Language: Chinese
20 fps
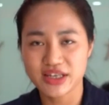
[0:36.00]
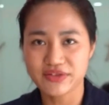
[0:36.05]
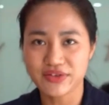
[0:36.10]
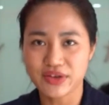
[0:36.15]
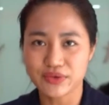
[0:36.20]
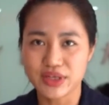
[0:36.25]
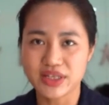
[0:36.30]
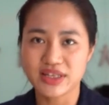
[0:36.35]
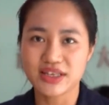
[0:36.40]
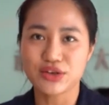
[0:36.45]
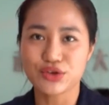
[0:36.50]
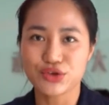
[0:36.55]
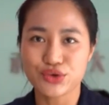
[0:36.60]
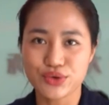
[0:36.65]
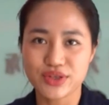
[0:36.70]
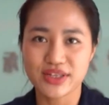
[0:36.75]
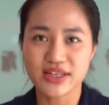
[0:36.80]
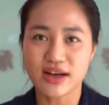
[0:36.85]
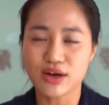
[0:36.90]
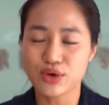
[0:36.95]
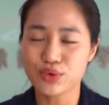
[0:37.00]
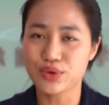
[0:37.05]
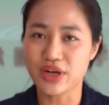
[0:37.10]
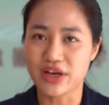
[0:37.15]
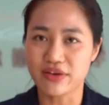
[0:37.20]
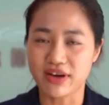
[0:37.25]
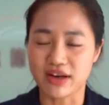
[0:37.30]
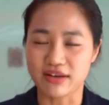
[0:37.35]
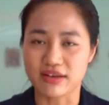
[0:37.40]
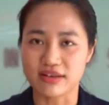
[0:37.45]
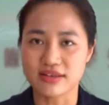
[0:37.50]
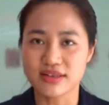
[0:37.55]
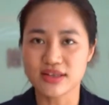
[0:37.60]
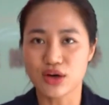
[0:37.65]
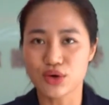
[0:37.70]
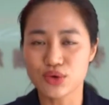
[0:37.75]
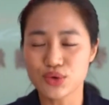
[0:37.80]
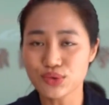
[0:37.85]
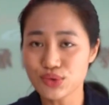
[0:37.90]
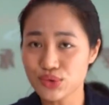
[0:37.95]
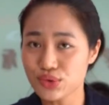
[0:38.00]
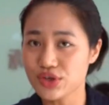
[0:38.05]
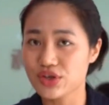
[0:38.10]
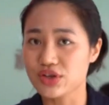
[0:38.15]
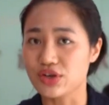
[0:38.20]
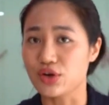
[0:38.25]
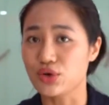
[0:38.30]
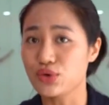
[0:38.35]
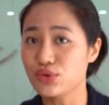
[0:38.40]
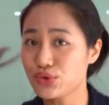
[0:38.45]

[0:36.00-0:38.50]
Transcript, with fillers: 的一份文件中，将互联网营销工作者、